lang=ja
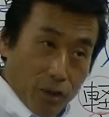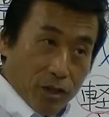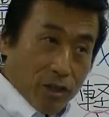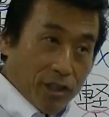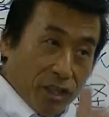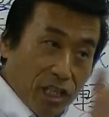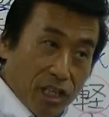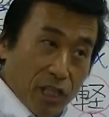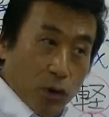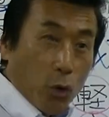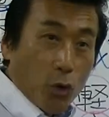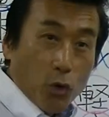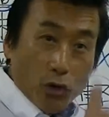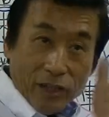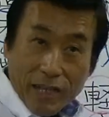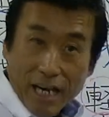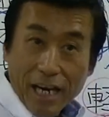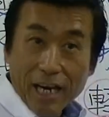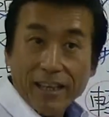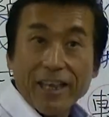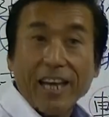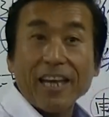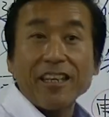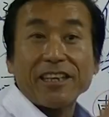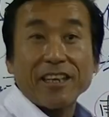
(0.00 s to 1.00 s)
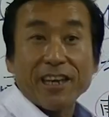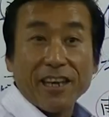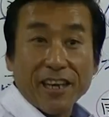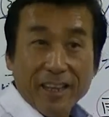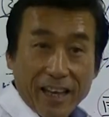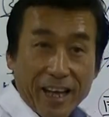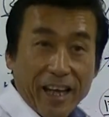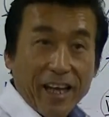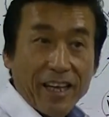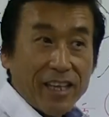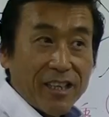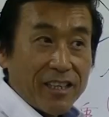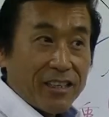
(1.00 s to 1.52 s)
いい頃じゃないから
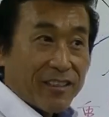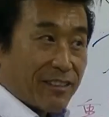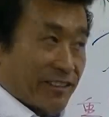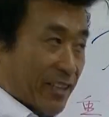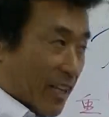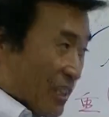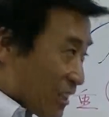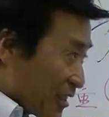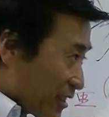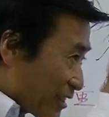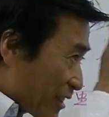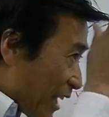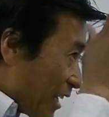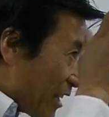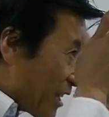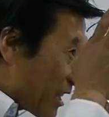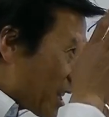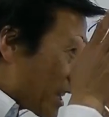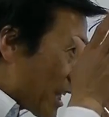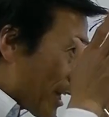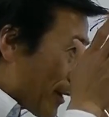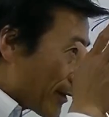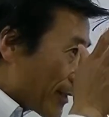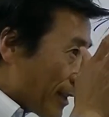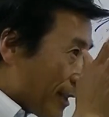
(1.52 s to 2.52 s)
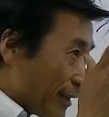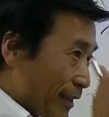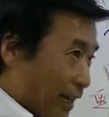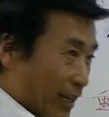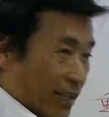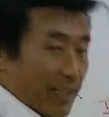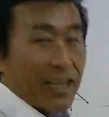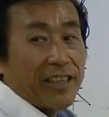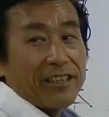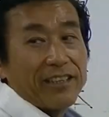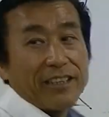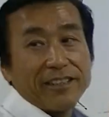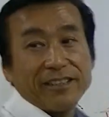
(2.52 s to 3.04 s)
ね絶対幸せになれ
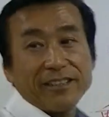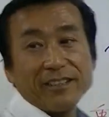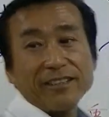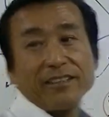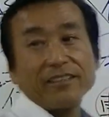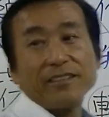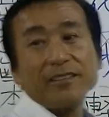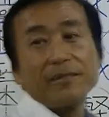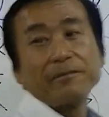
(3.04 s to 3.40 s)
ないんです